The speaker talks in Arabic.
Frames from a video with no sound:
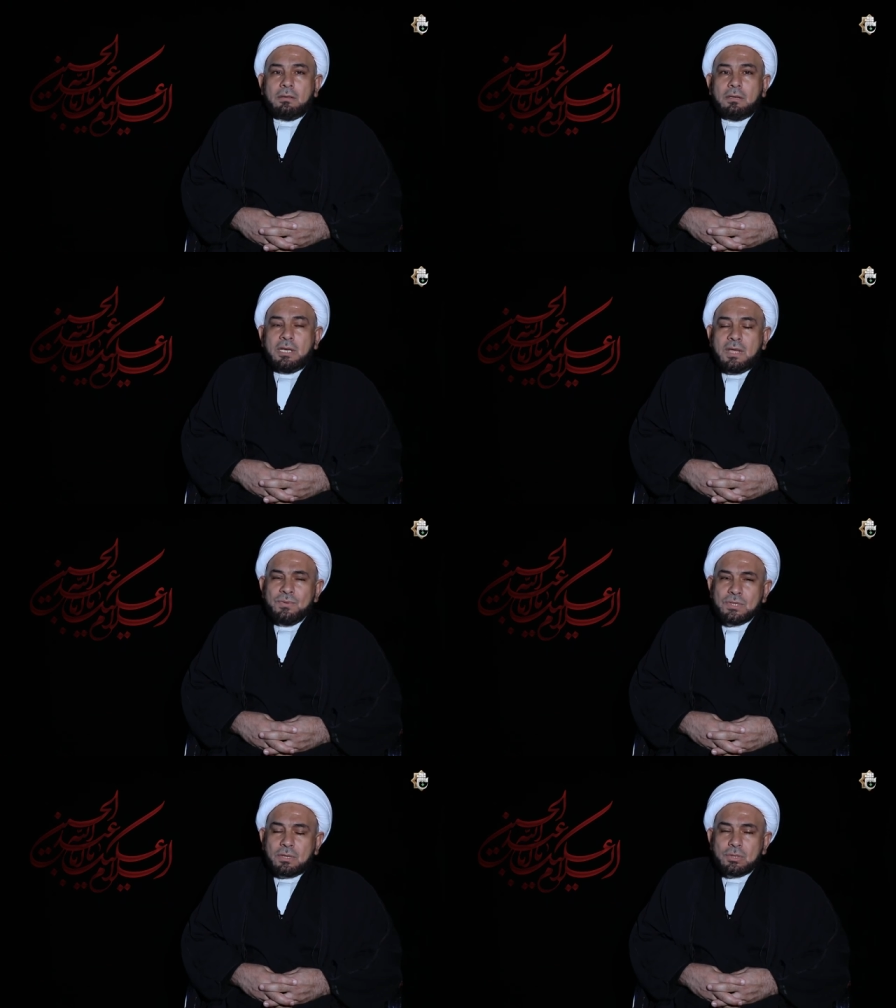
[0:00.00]

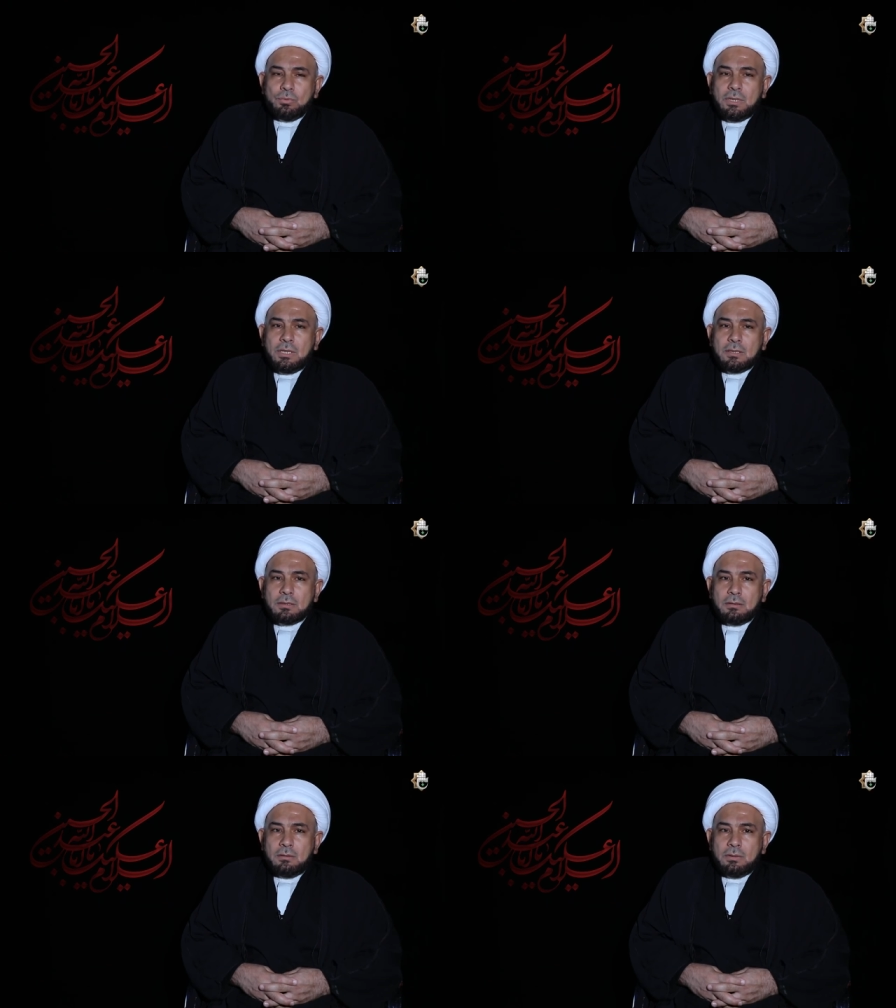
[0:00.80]
نفس رسول الله
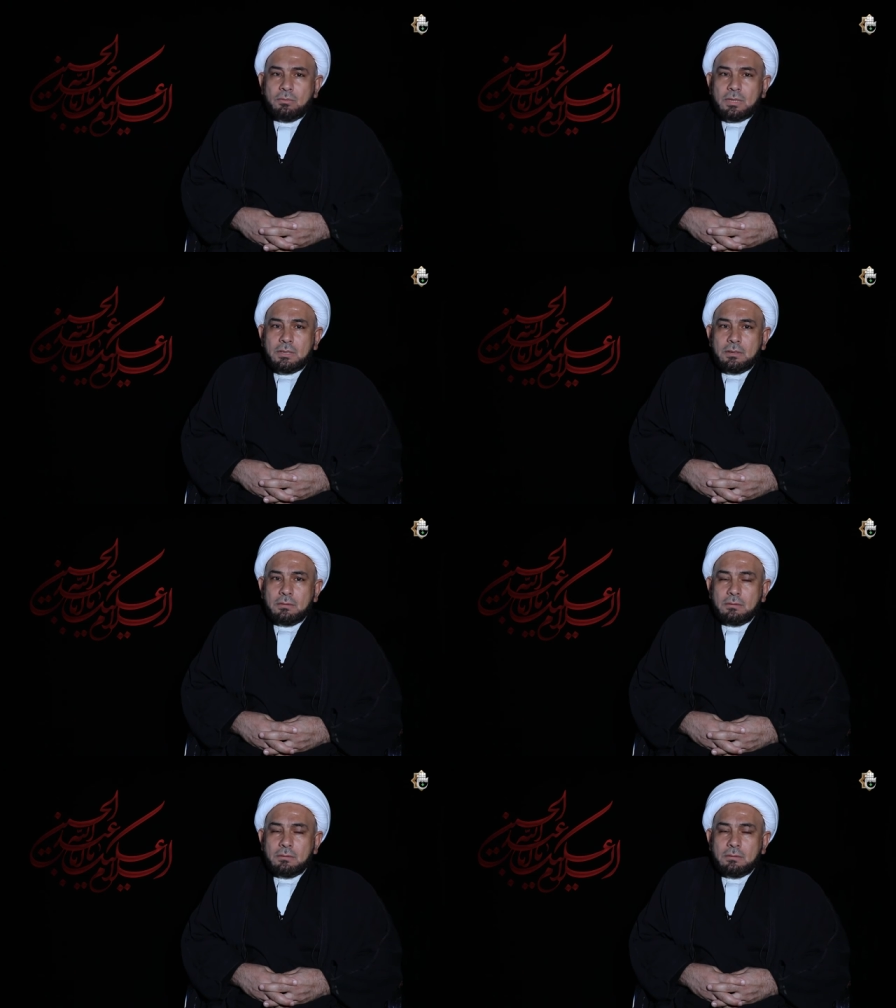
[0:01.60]
صلى الله عليه وآله